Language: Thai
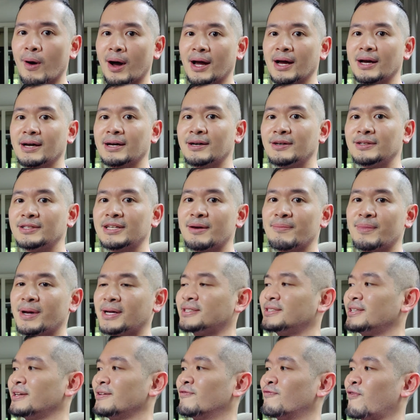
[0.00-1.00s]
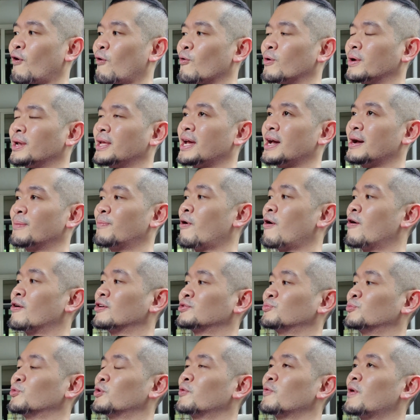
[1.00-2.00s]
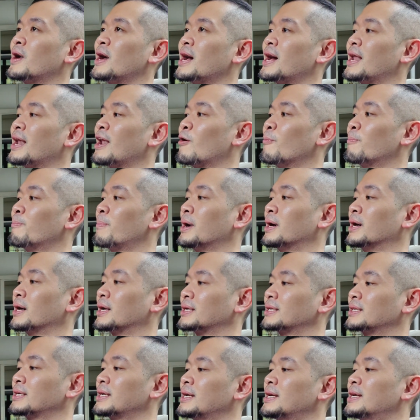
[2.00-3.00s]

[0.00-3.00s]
อ่ะเข้าใจไหม C4 เนี่ย พอสมมติว่าเราเปิด